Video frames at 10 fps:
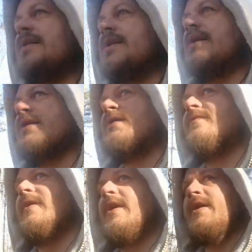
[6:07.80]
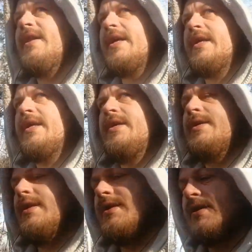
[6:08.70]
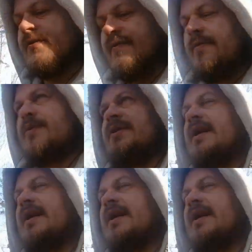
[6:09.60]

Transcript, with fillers: Делитесь своей энергией, делитесь своими